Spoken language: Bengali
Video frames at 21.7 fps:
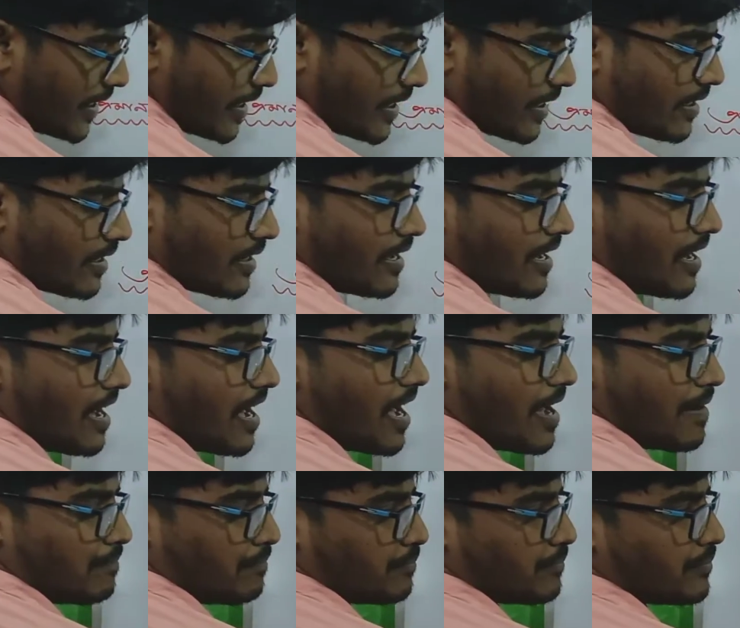এর
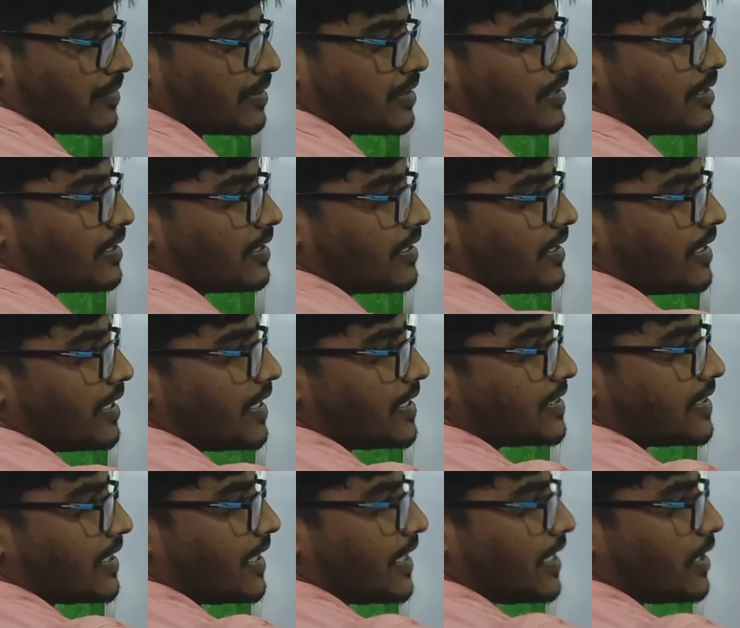হাফ
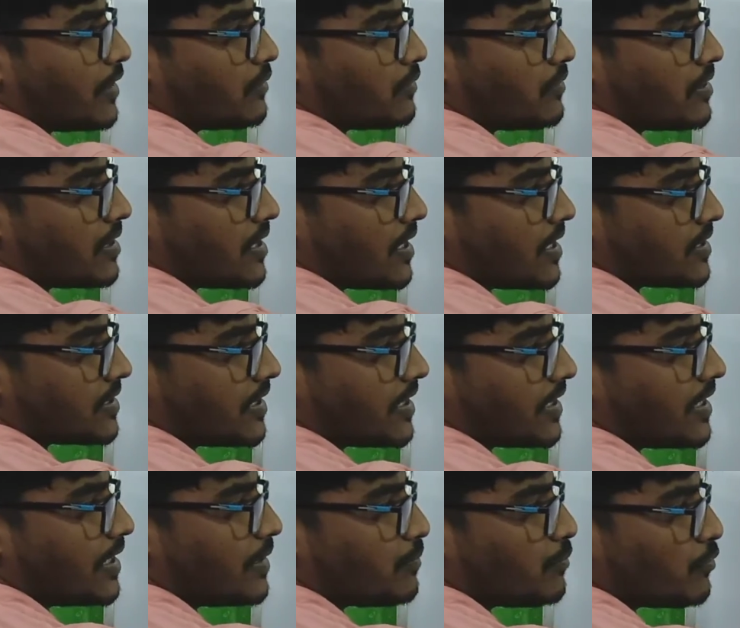এই যে এই কোনটা
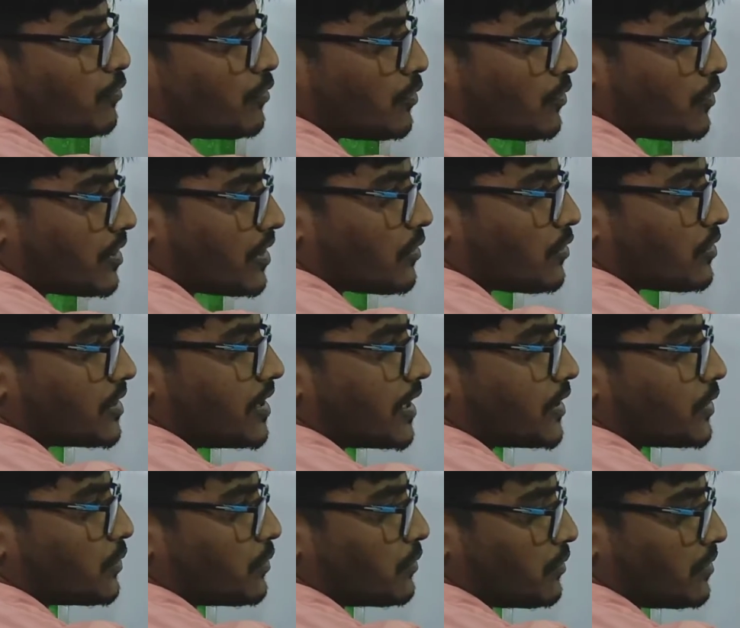সেটা কি পুরো কোনটার
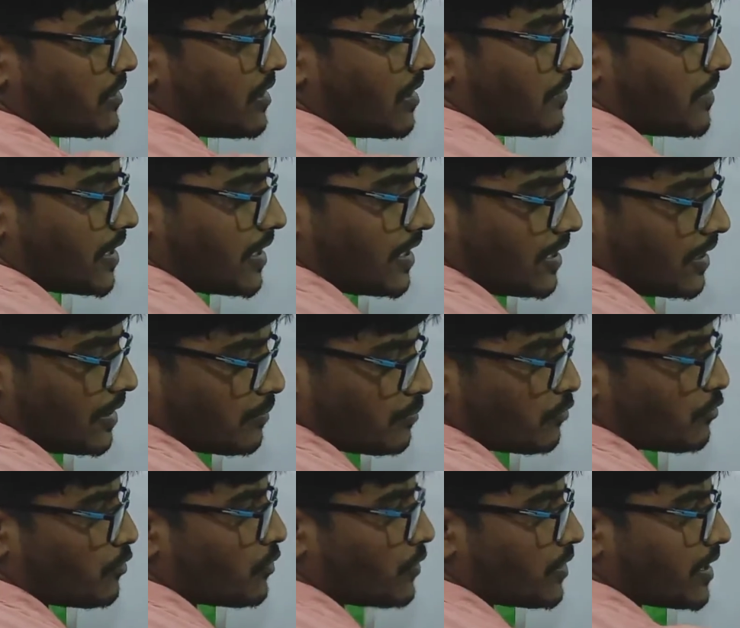অর্ধেক তো তার মানে কি
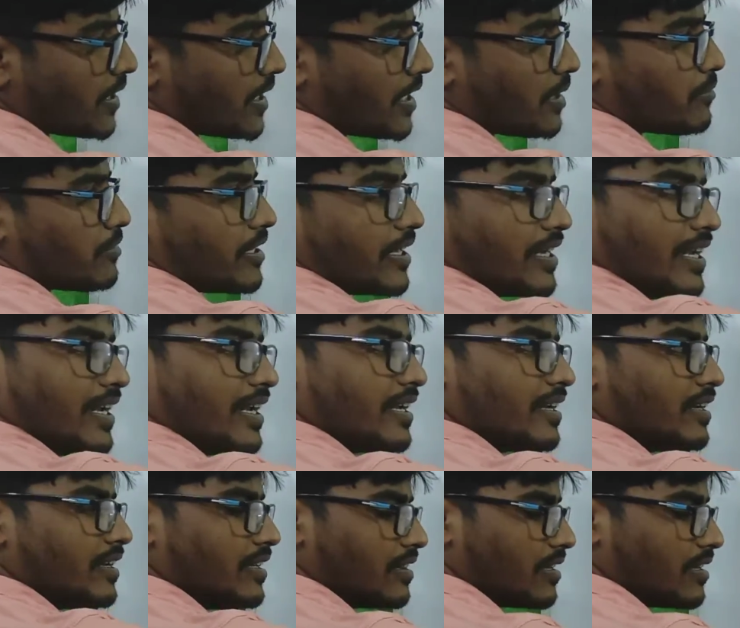পুরো কোনটা কে বটে এ